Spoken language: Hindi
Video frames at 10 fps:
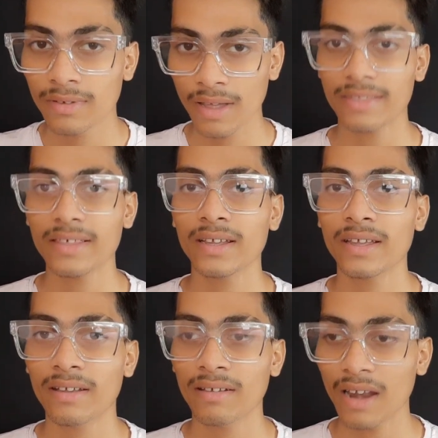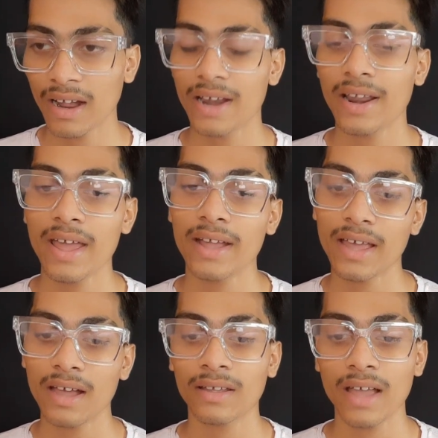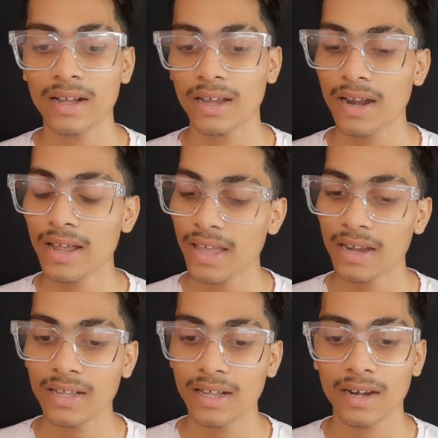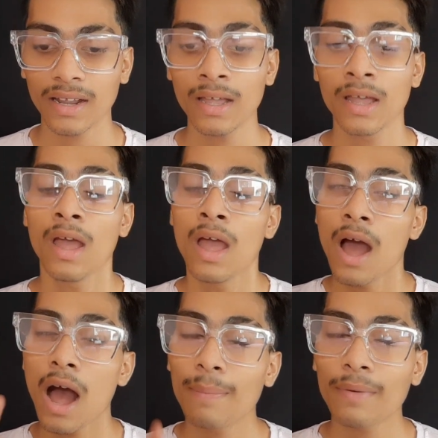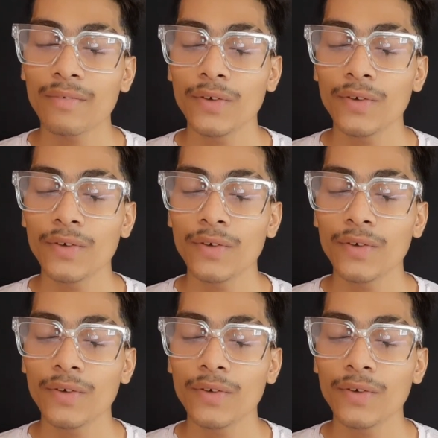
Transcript: कैसे लगाना है क्या क्या करना है क्या नहीं करना है आपका